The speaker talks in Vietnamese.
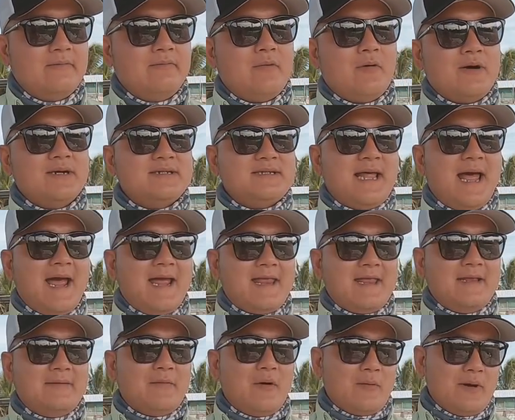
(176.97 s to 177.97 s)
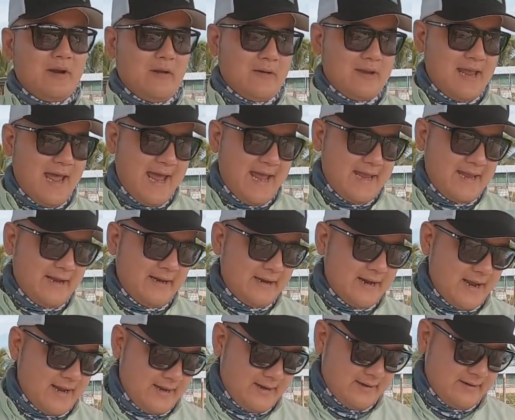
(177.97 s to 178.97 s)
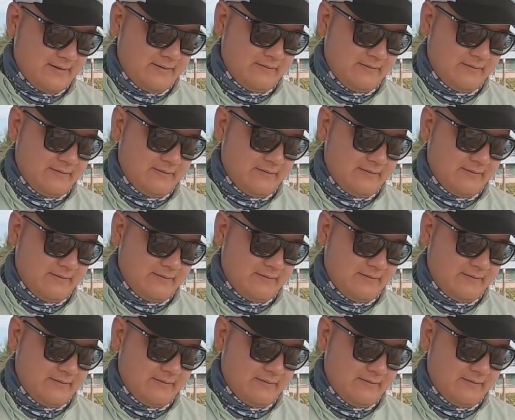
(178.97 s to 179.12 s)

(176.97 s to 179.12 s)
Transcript: một cái style một cái loại dây nhất định